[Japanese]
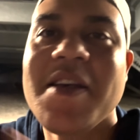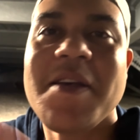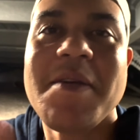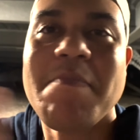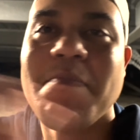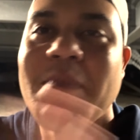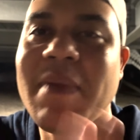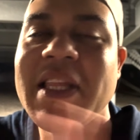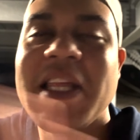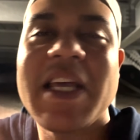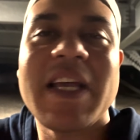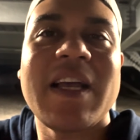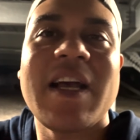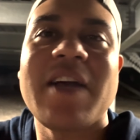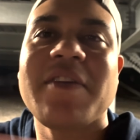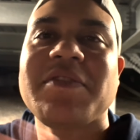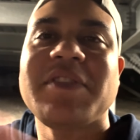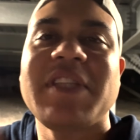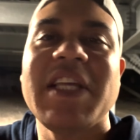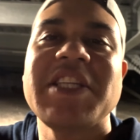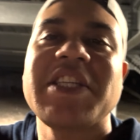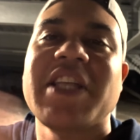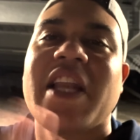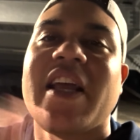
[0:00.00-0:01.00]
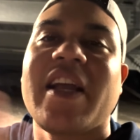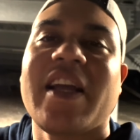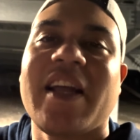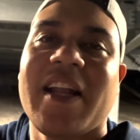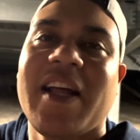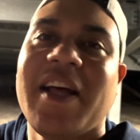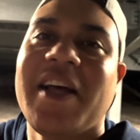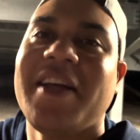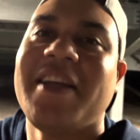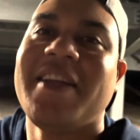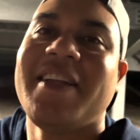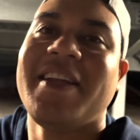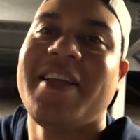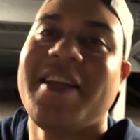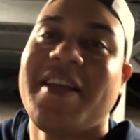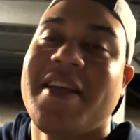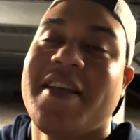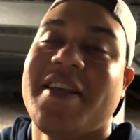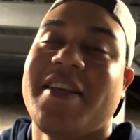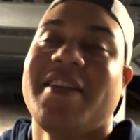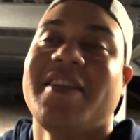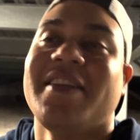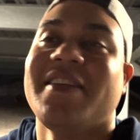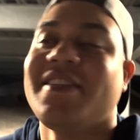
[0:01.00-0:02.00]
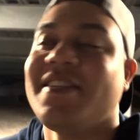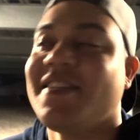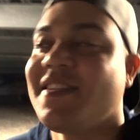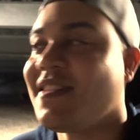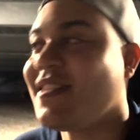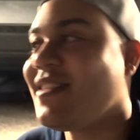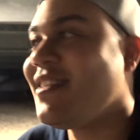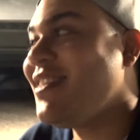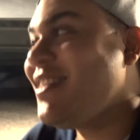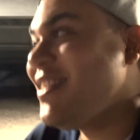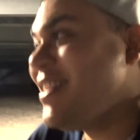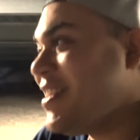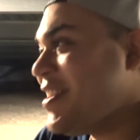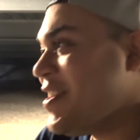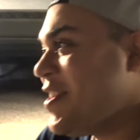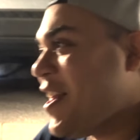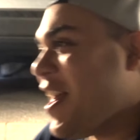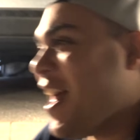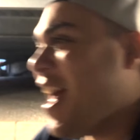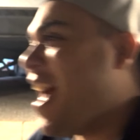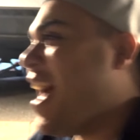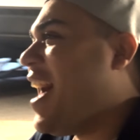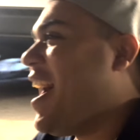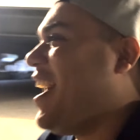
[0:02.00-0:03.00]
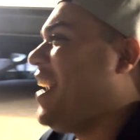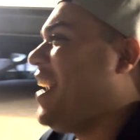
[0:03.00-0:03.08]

まだ確定じゃないから。全開でいくぞ。明日全開。